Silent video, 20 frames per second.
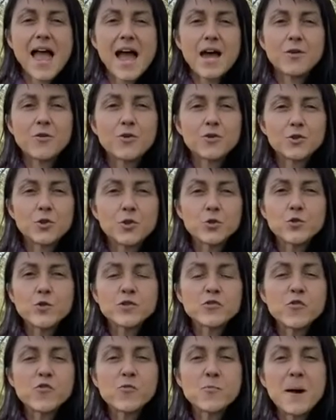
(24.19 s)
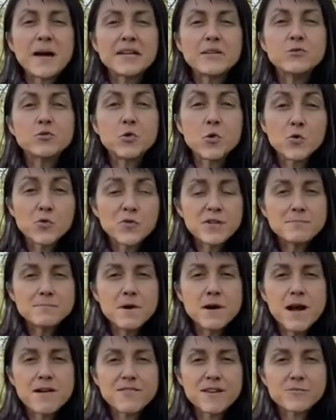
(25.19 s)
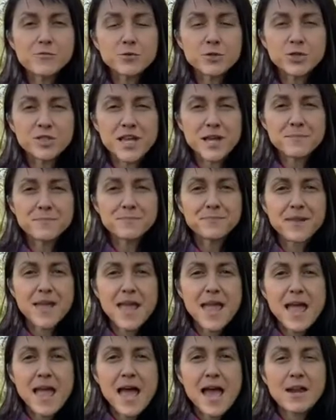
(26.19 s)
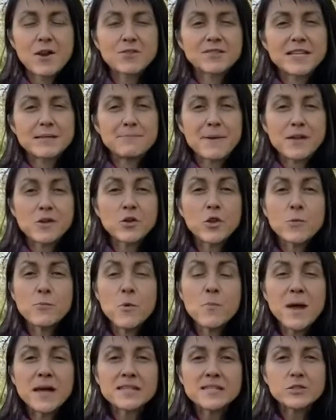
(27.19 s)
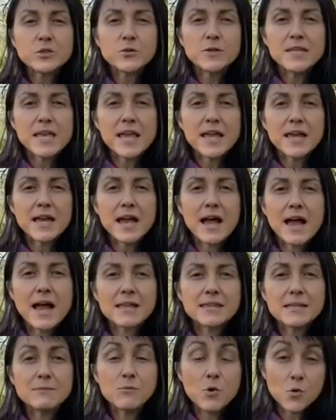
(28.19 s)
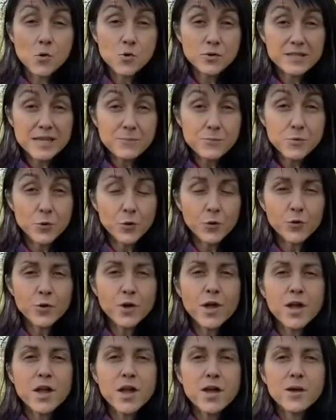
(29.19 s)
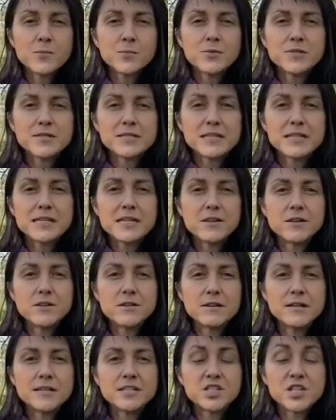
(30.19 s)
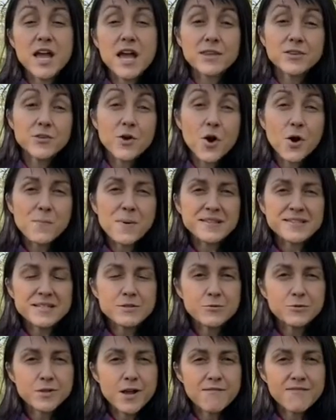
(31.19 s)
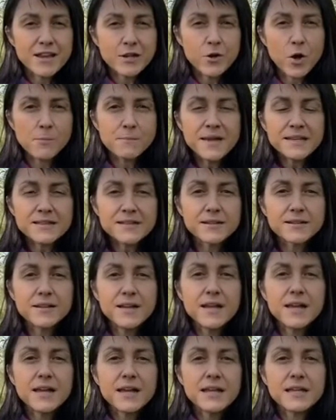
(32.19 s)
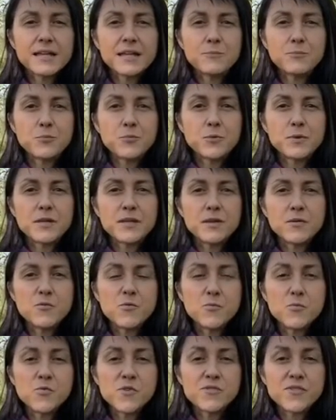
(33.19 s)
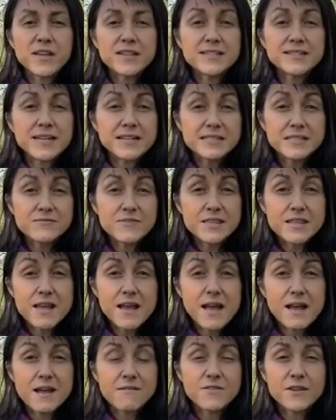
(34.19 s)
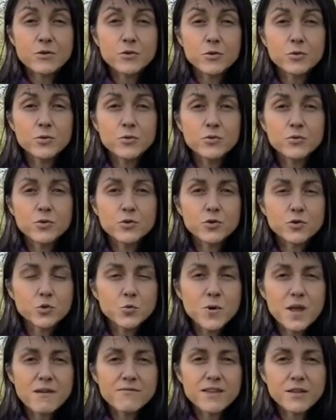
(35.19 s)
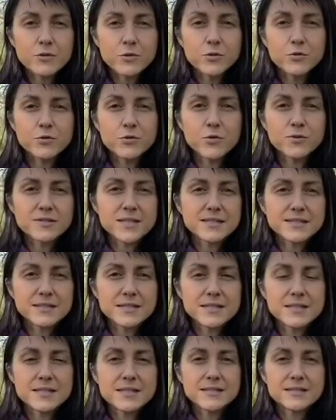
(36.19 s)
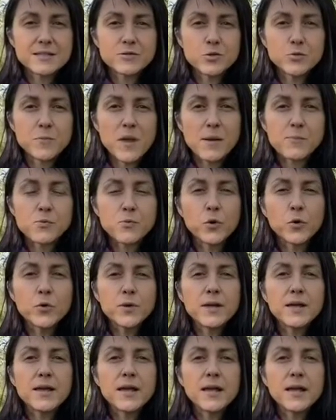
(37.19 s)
Alors aujourd'hui, je vais vous parler du confinement avec vos chiens. Alors cette période un peu particulière a des bons côtés pour eux, puisque euh, les chiens adorent passer du temps avec leur maître. Et puis, euh, vous pouvez faire des activités avec eux, euh, jouer avec eux. Donc ça, c'est super pour eux.